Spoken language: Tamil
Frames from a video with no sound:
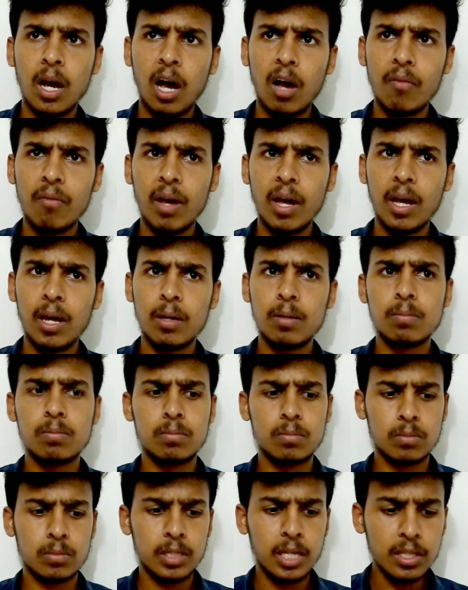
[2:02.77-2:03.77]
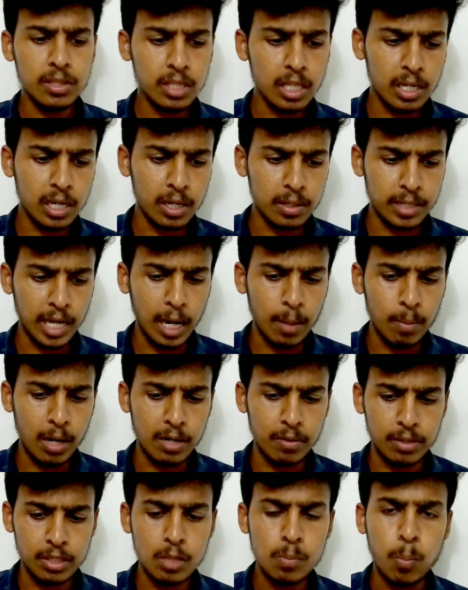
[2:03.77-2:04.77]
அவன் எந்த
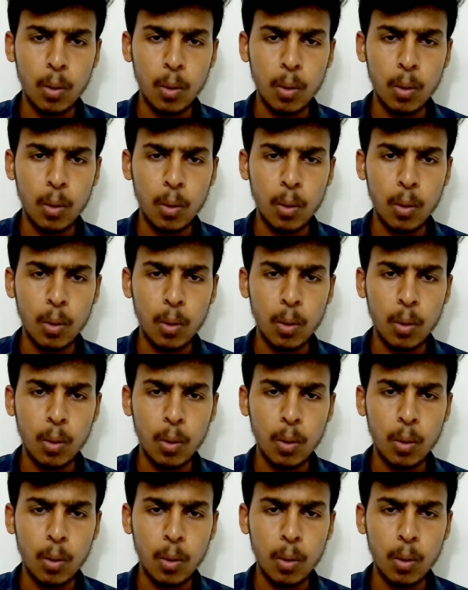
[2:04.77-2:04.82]
டேப்லெட் வந்து